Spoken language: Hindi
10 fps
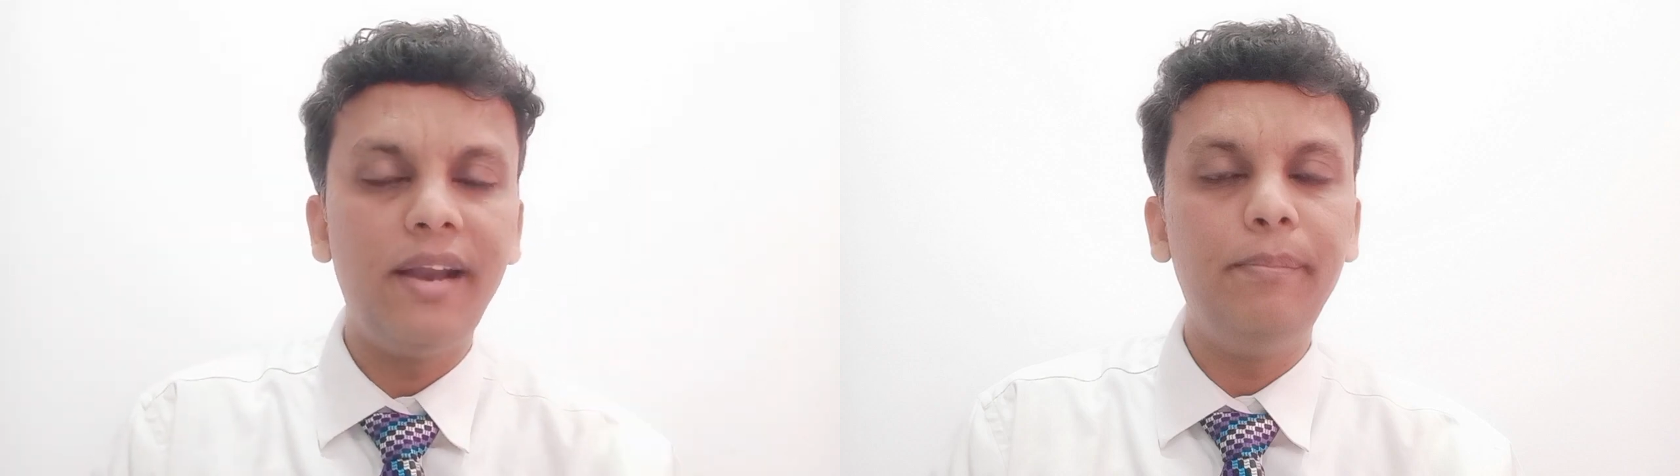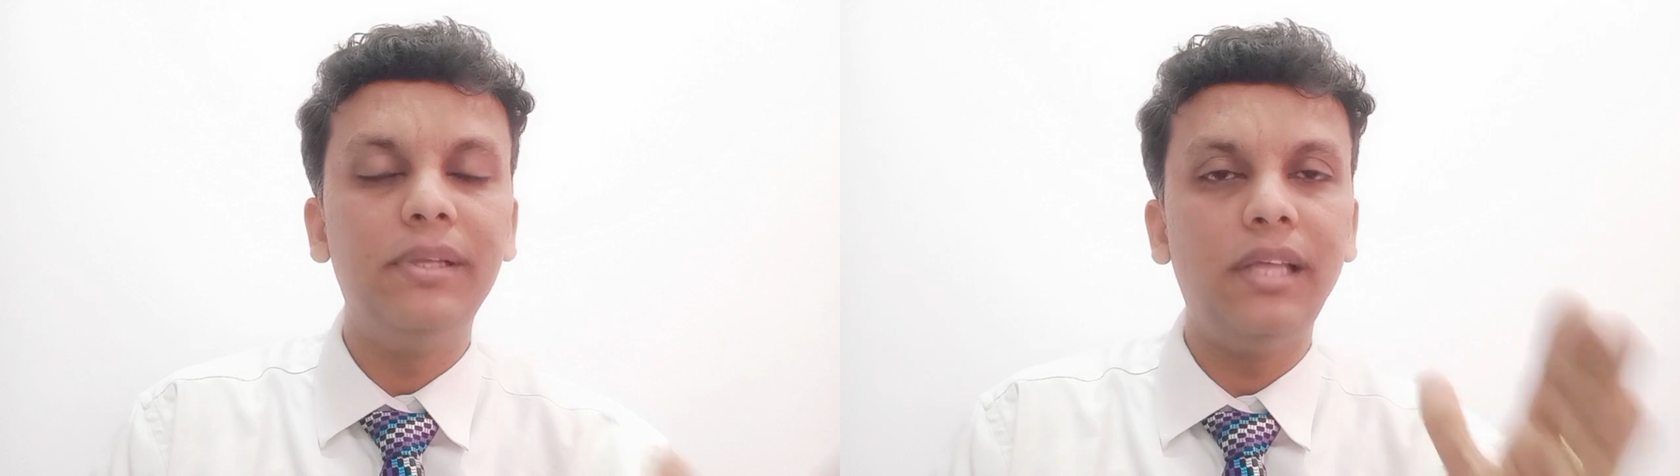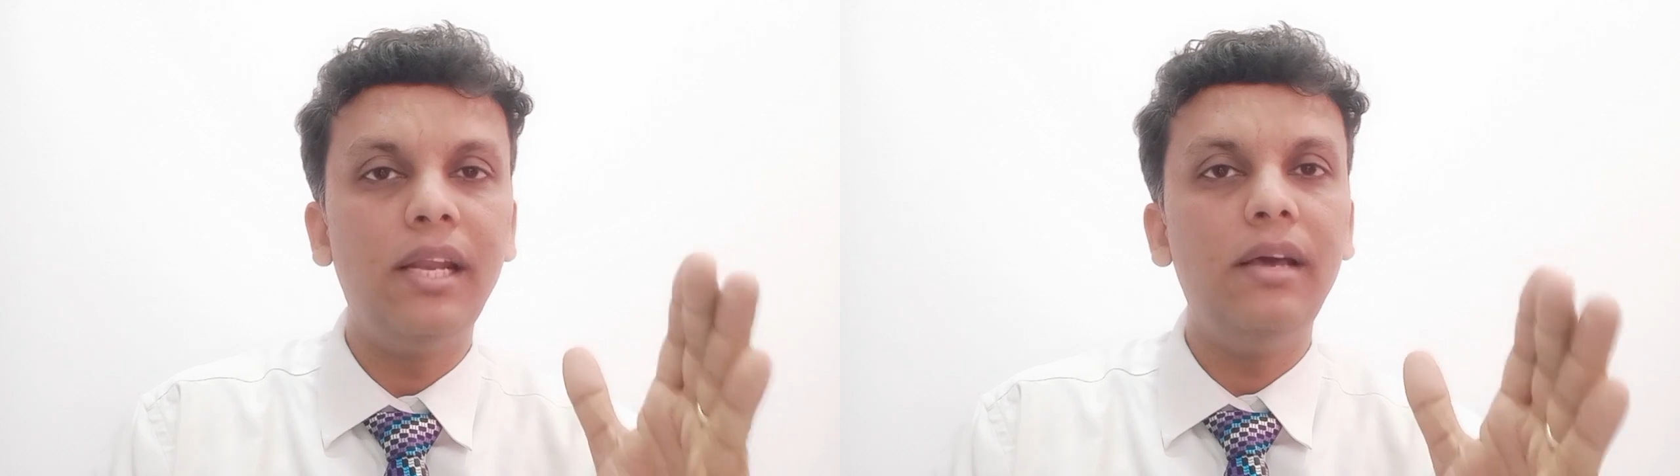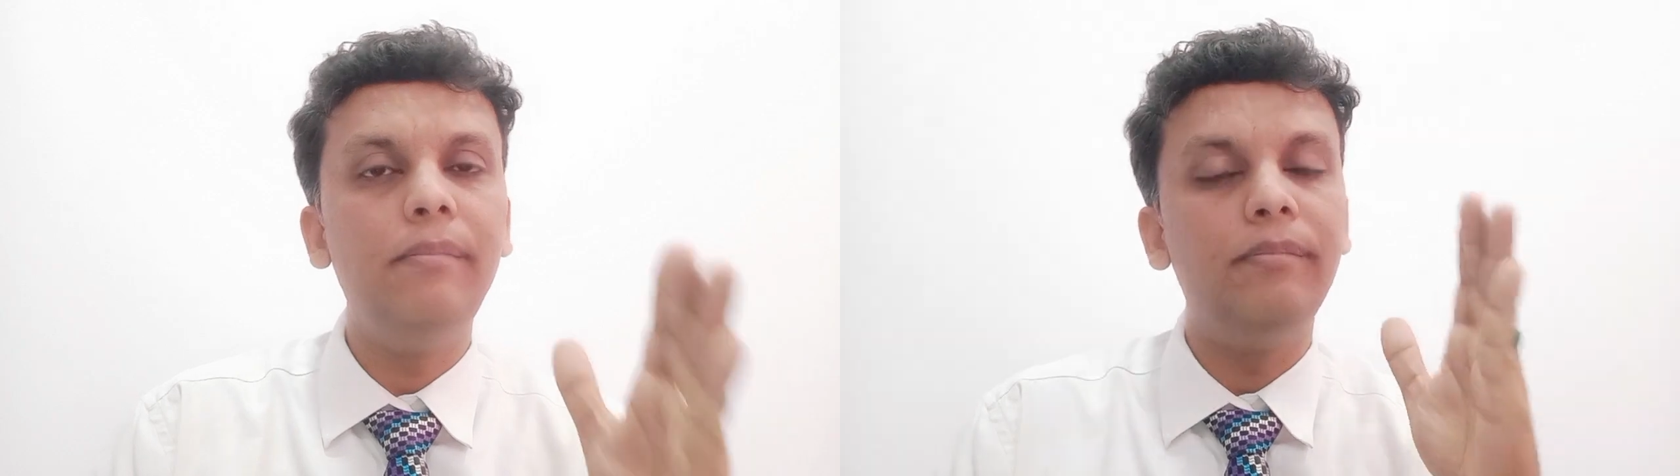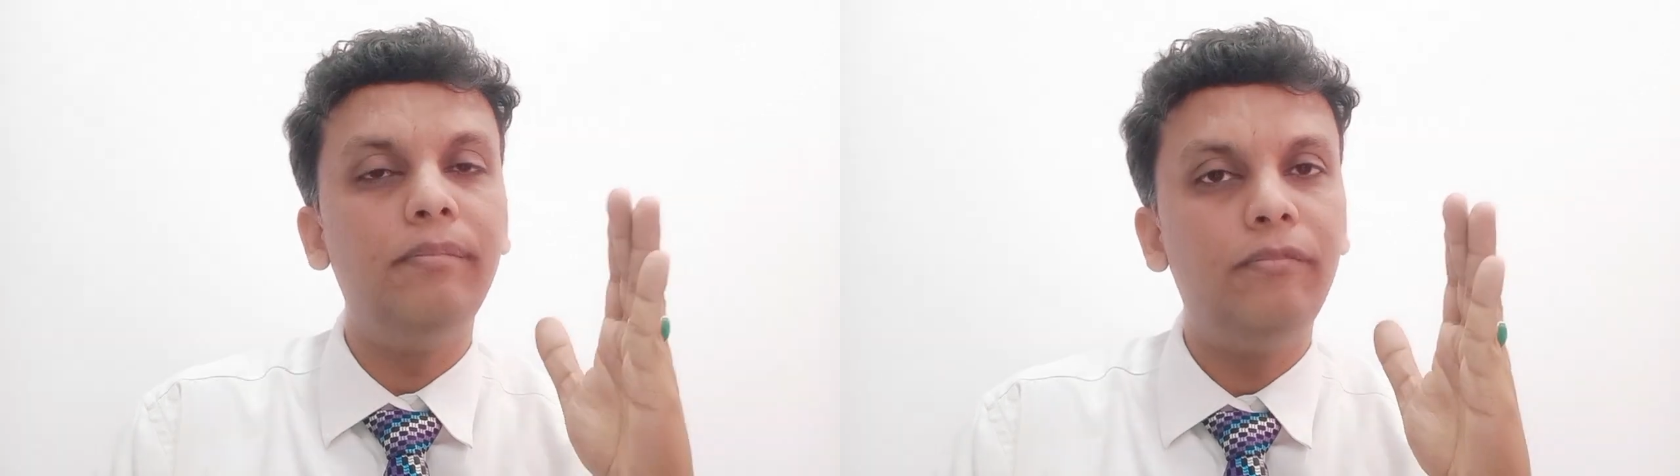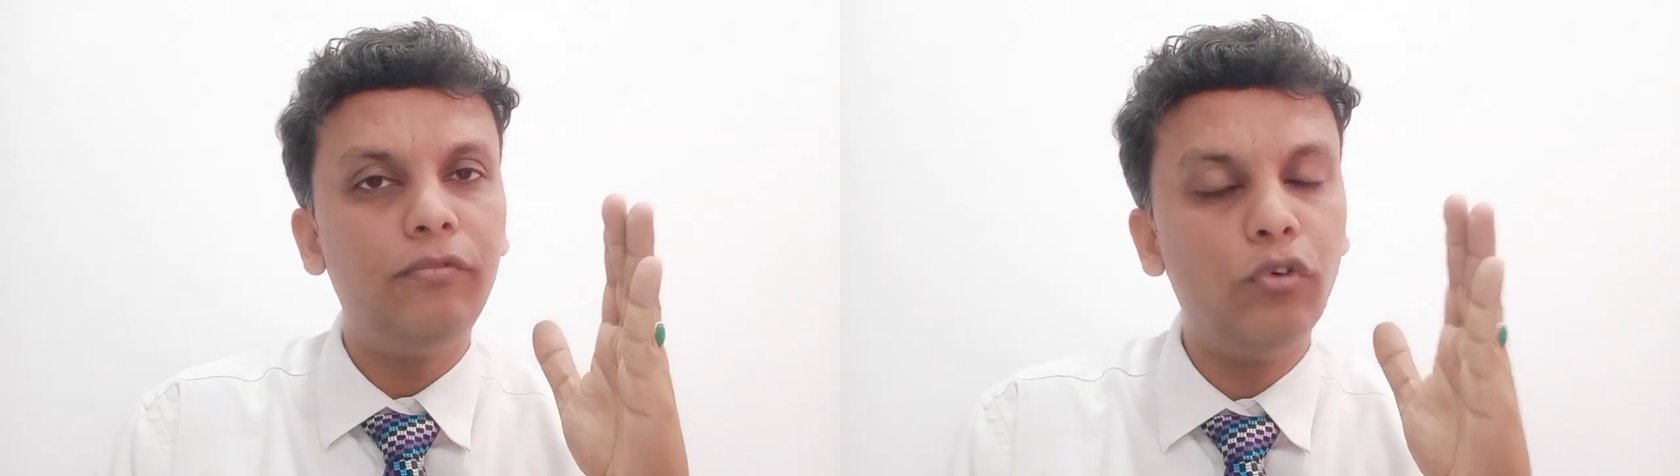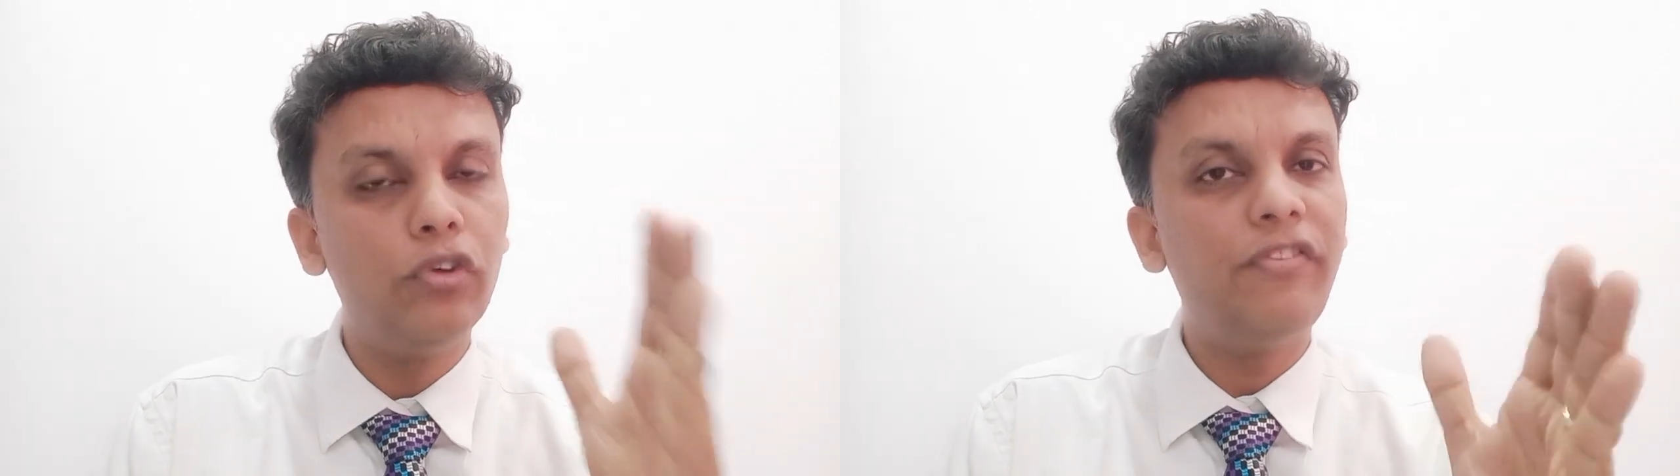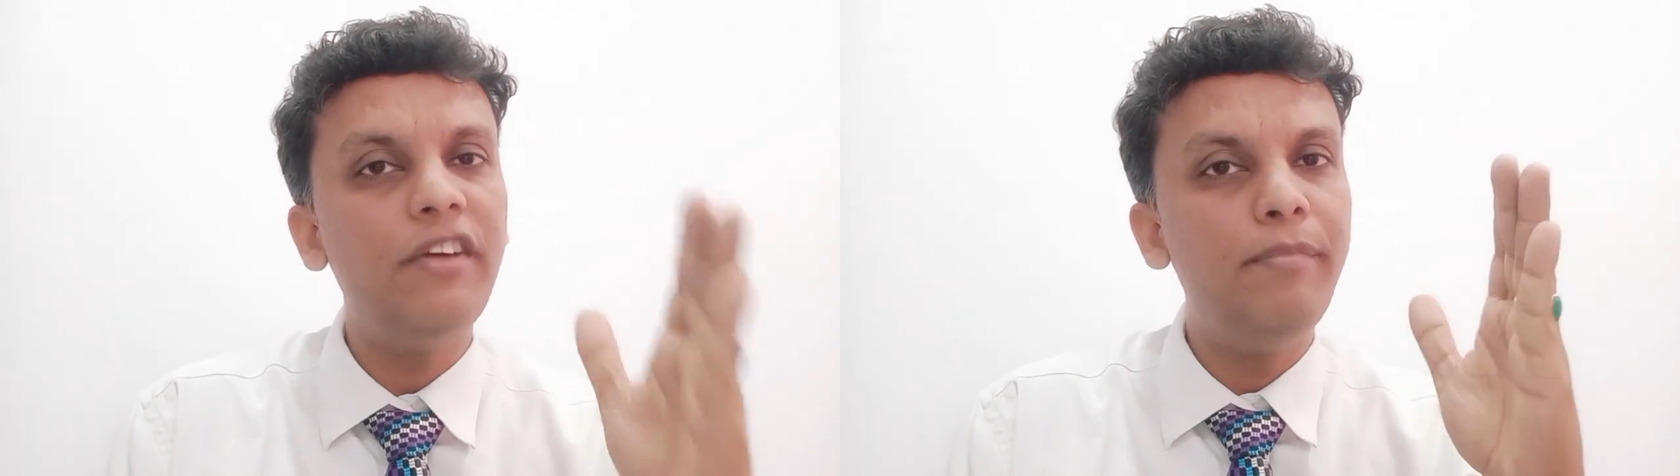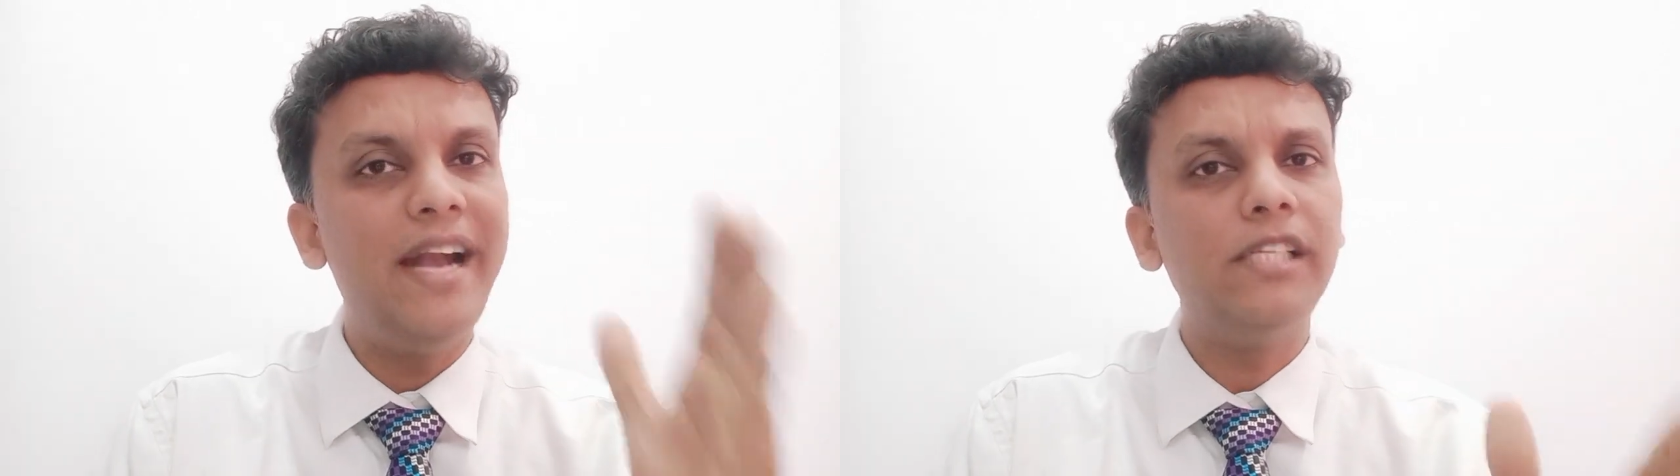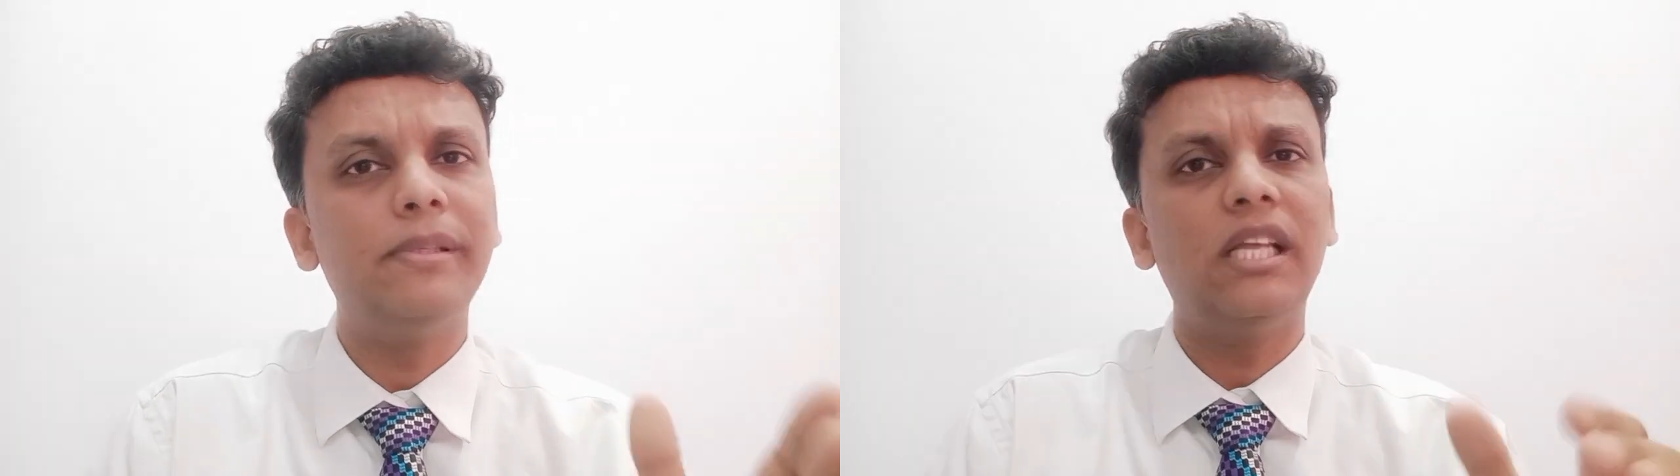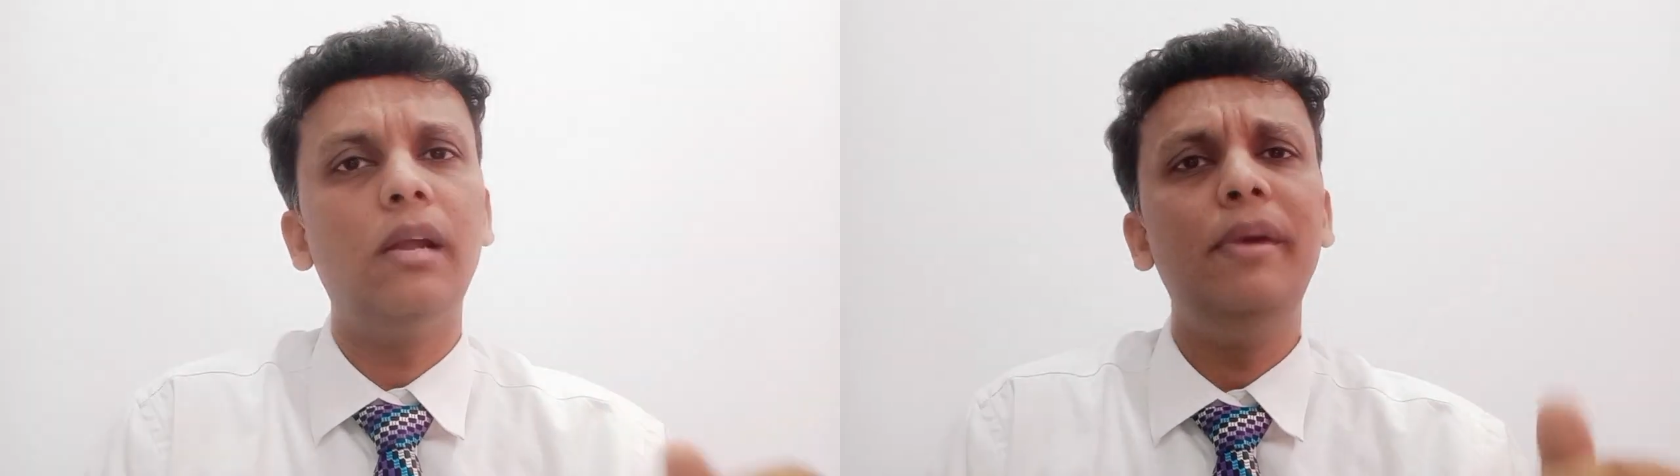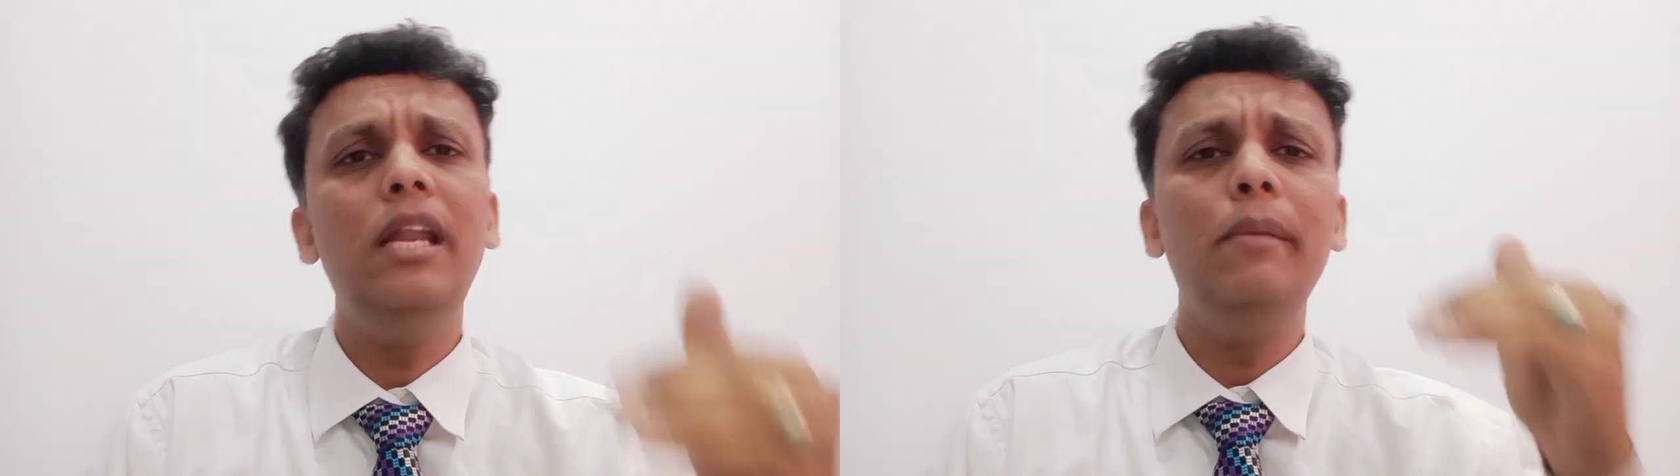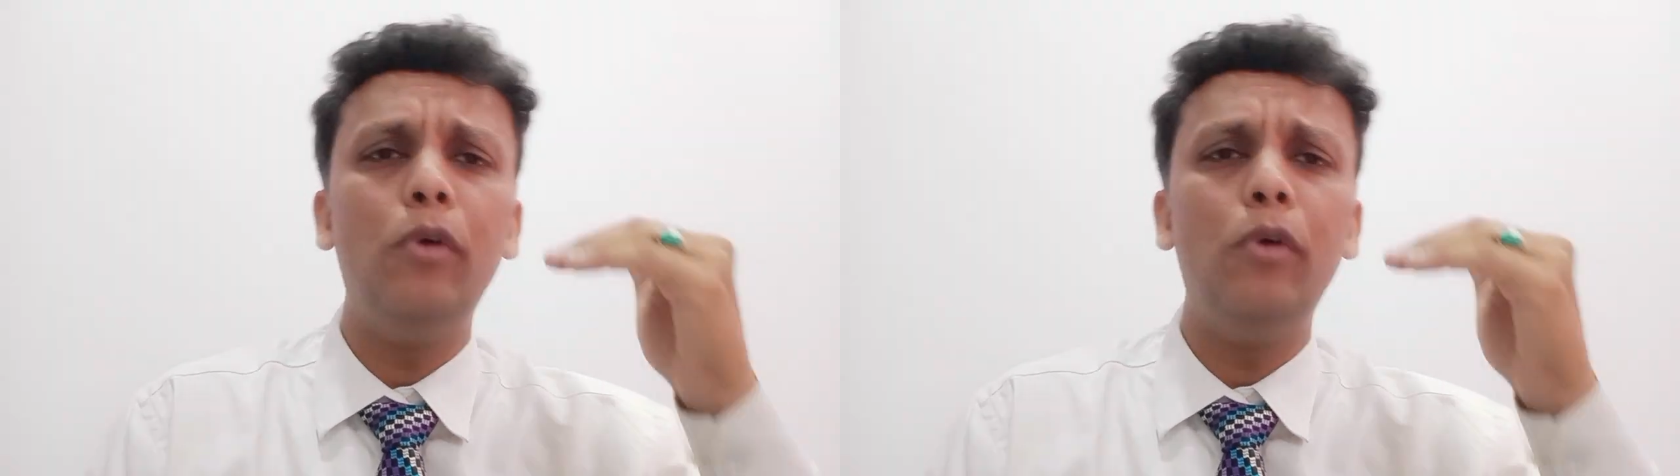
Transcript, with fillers: बताना है फोर फाइव ब्रांड्स बताना मेरे लिए